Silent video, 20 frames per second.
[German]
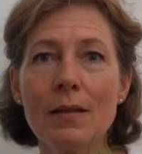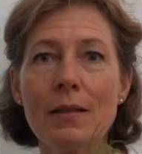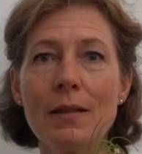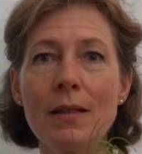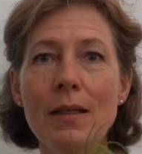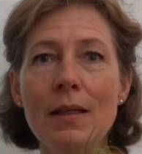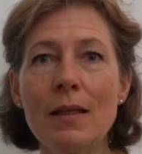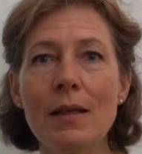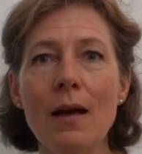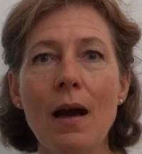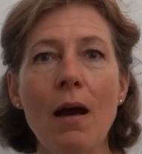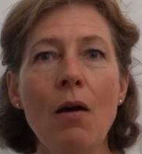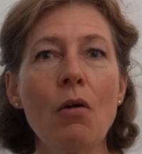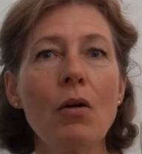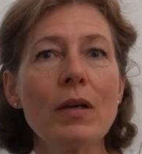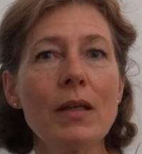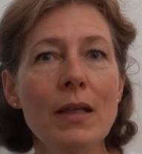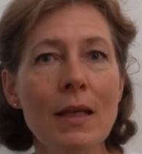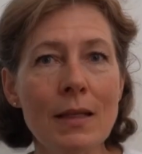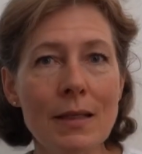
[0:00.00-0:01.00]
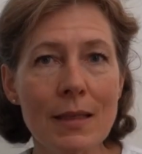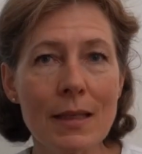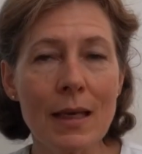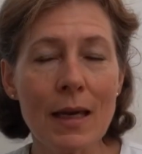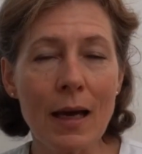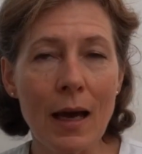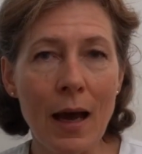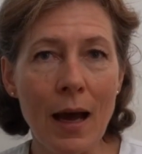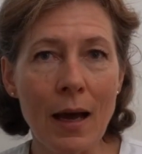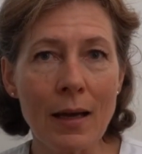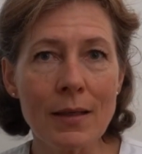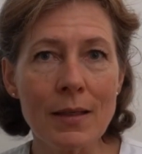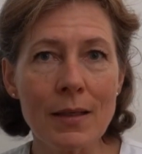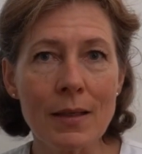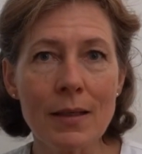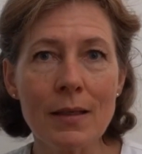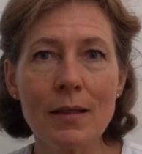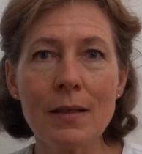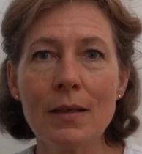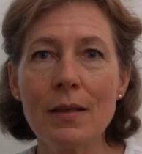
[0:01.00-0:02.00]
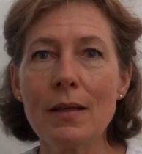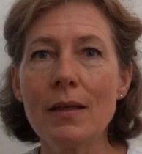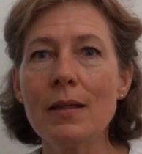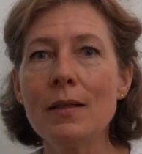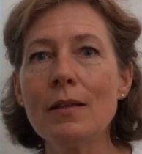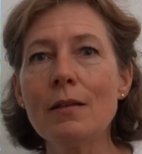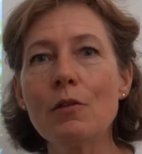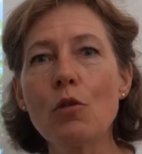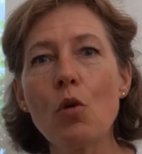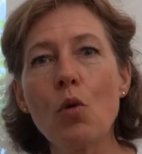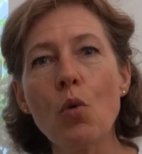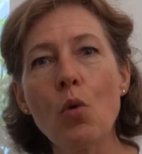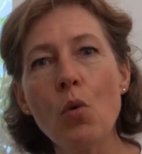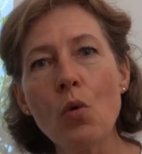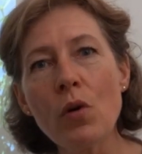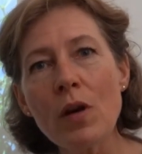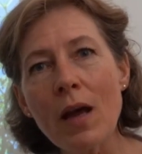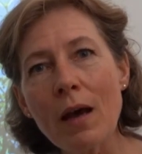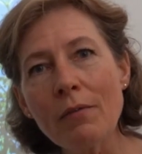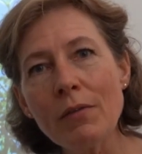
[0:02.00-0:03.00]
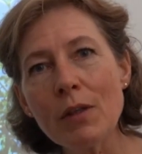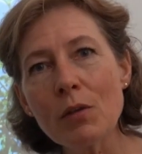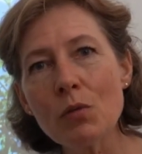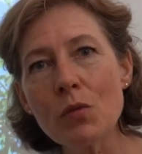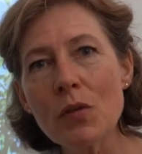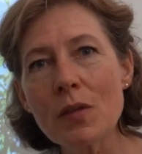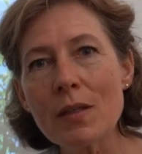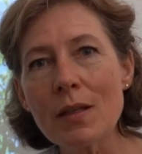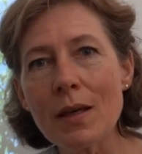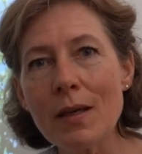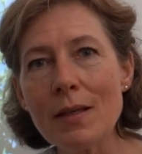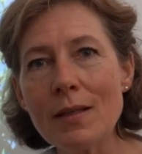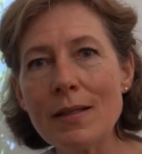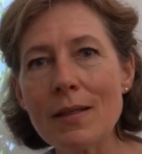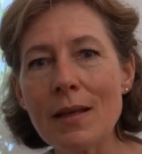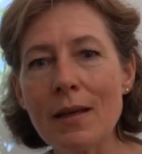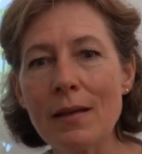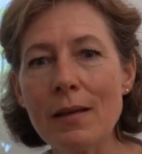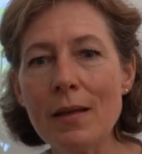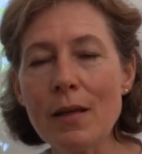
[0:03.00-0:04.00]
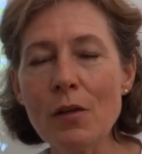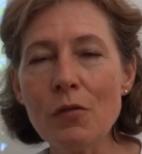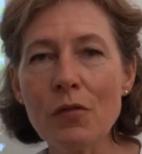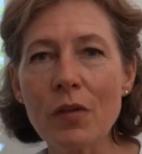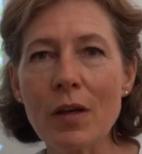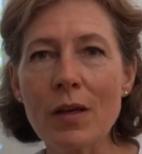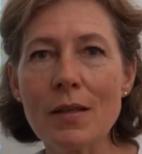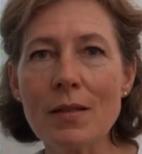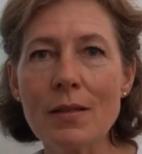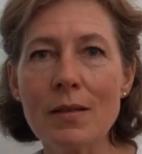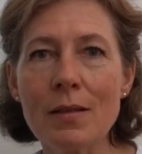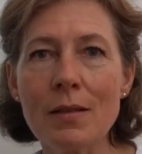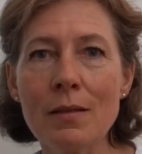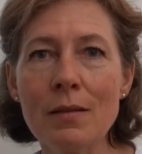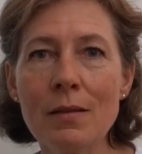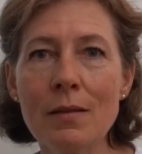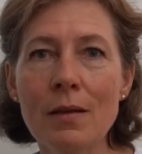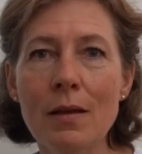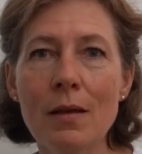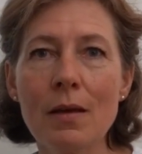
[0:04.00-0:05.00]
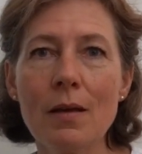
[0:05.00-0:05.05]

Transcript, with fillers: die auch jetzt gerade in der Coronavirus-Zeit sehr hilfreich sind.